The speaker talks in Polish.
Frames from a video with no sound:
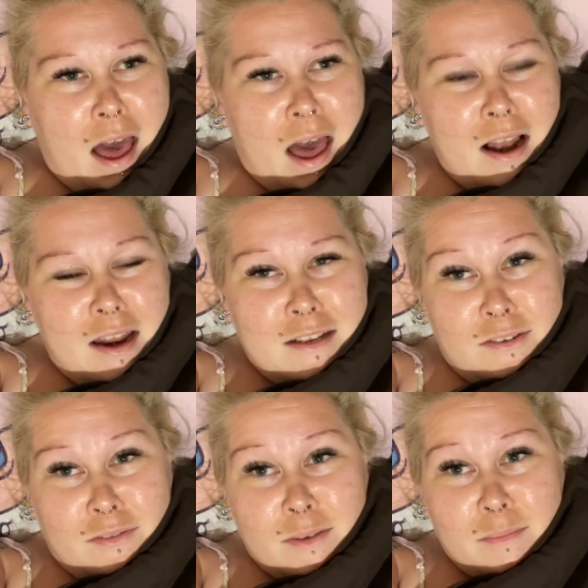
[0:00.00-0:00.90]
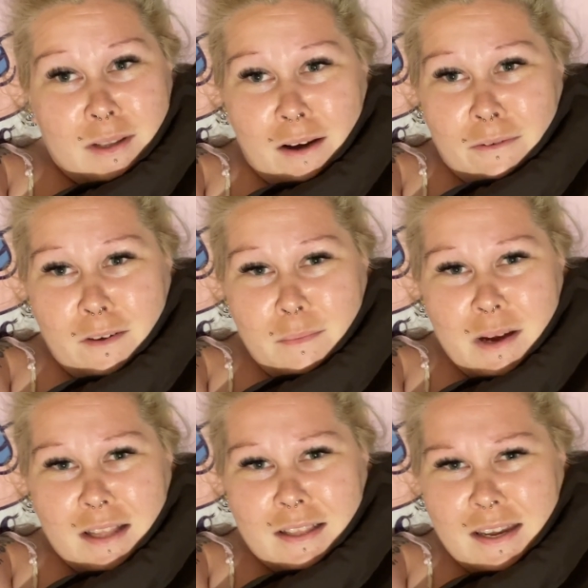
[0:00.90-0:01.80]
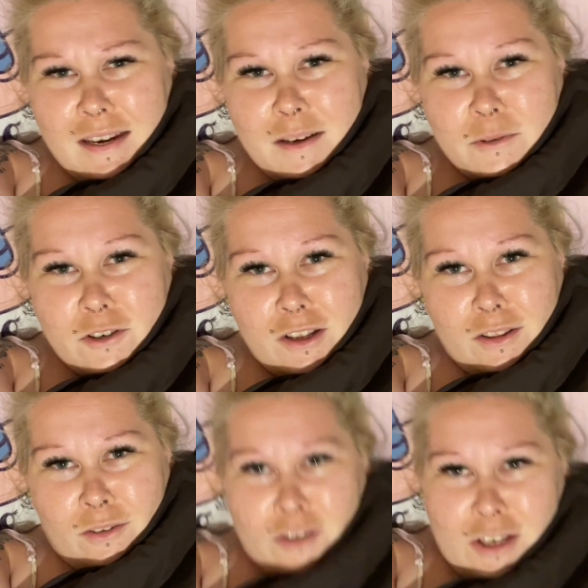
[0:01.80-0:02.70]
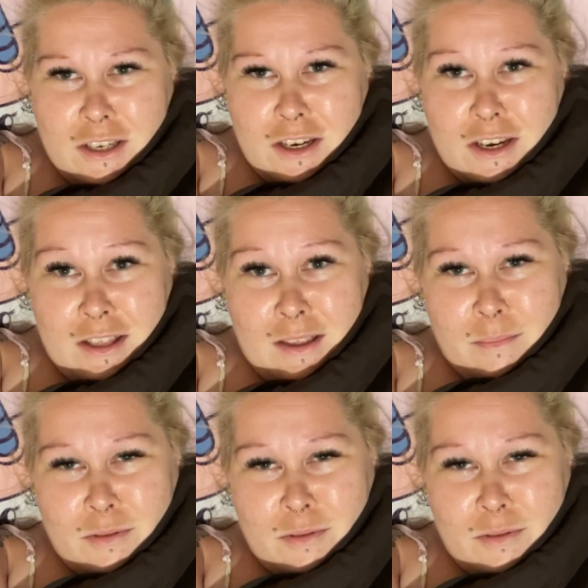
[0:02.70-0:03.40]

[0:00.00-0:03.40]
ale dziwnym trafem catering przyszedł o 3.07.